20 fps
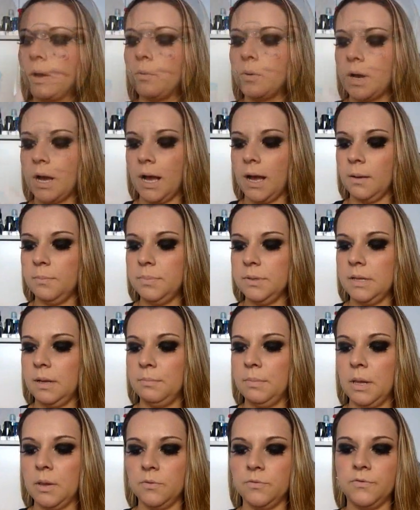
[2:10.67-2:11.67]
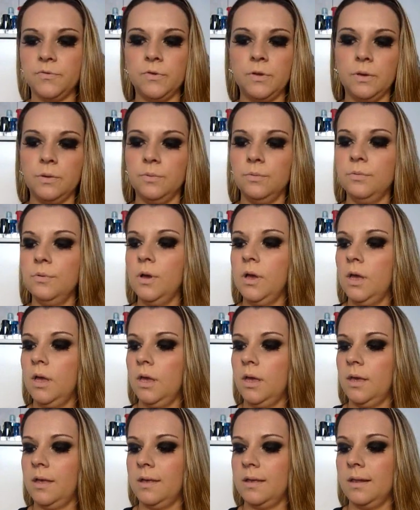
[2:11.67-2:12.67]
tá o cap da Belo Fio
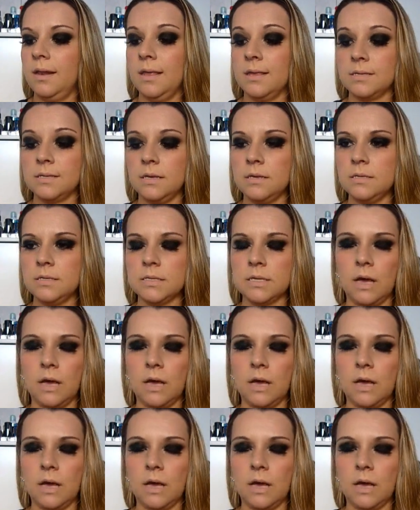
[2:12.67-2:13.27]
ele é sem